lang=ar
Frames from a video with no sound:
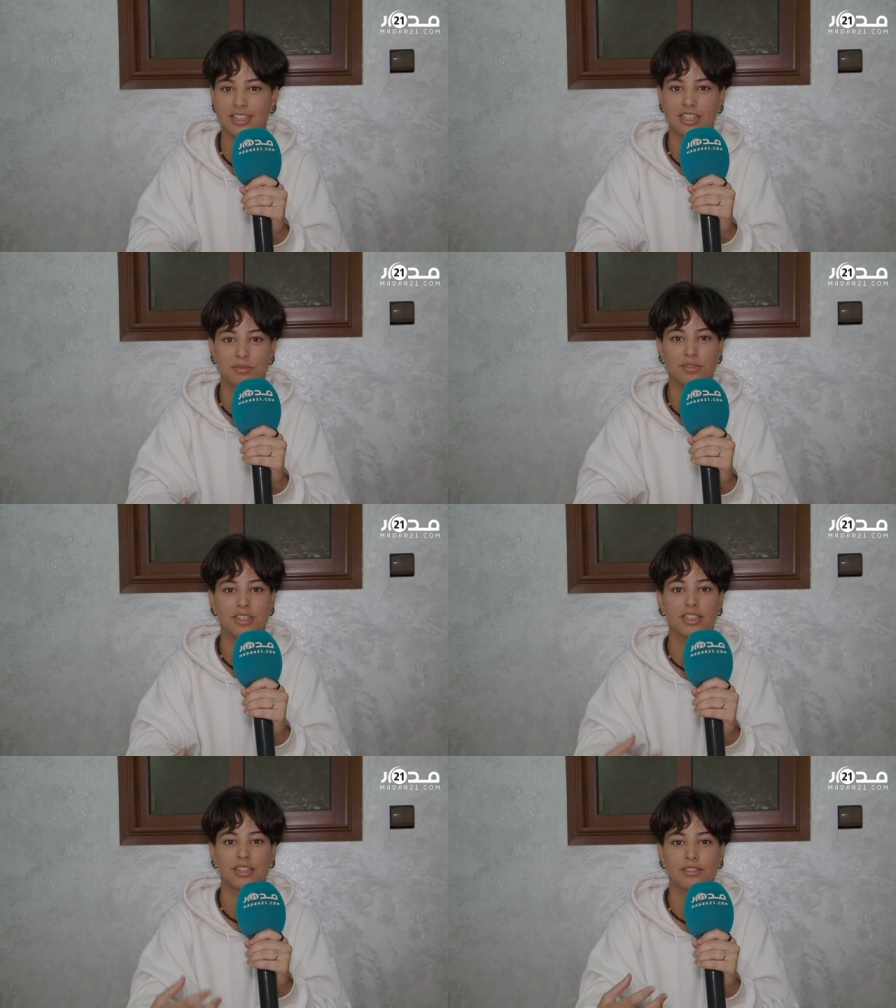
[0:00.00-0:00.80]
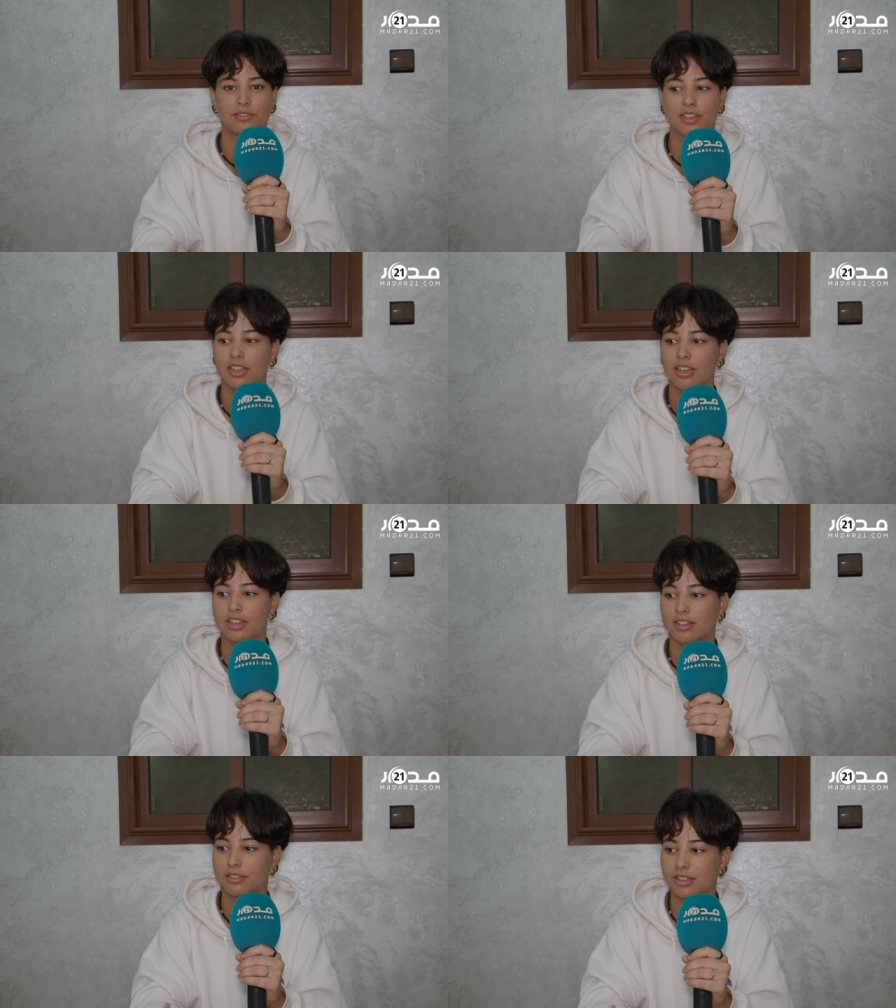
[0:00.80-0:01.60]
كيعجبني نحطها
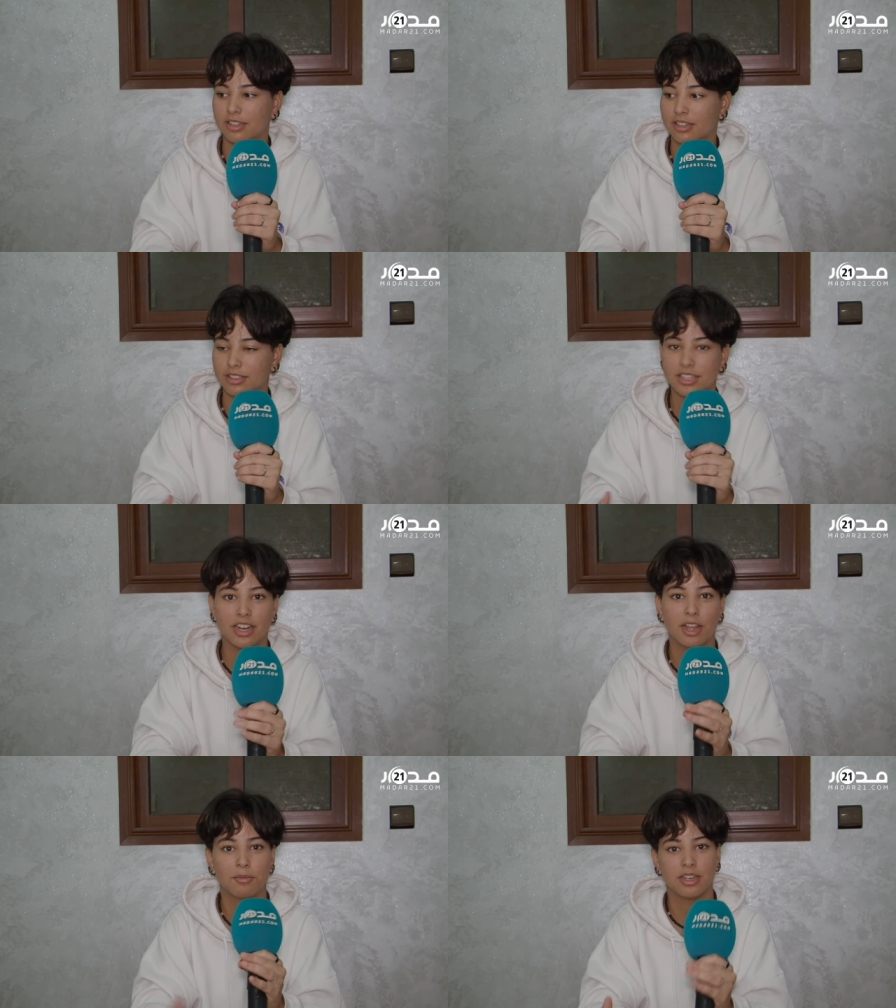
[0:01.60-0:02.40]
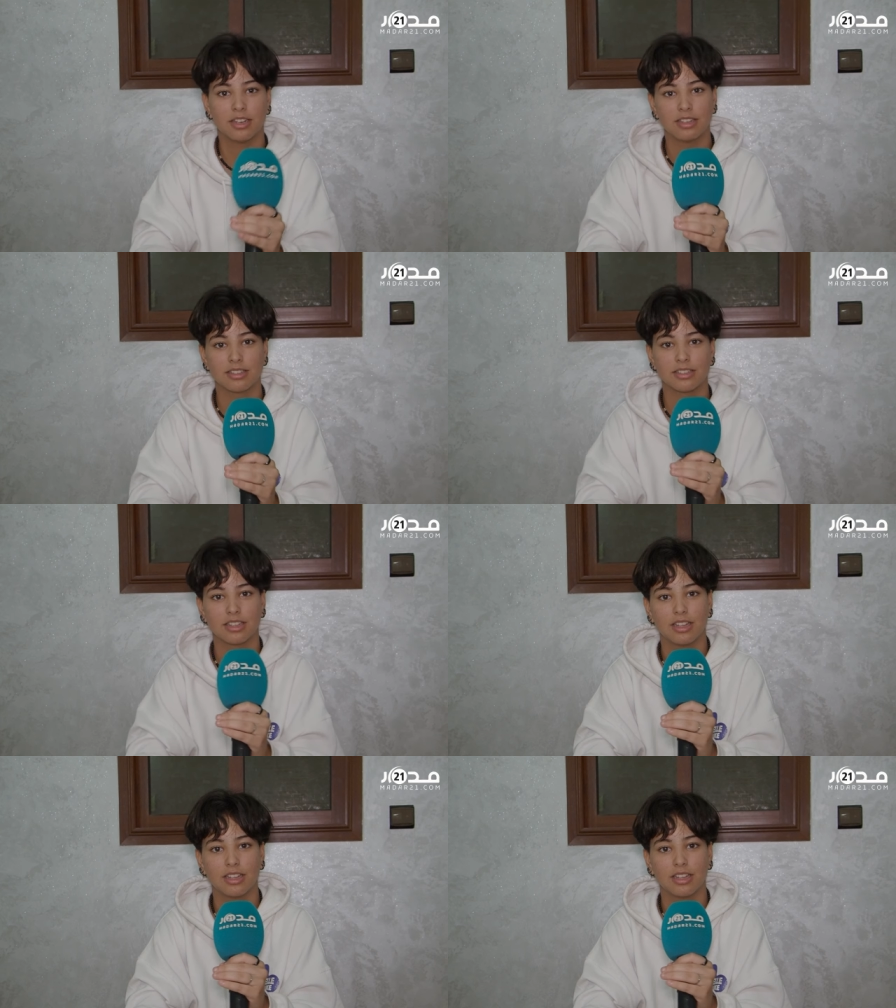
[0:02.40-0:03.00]
آه، نشاركها مع الناس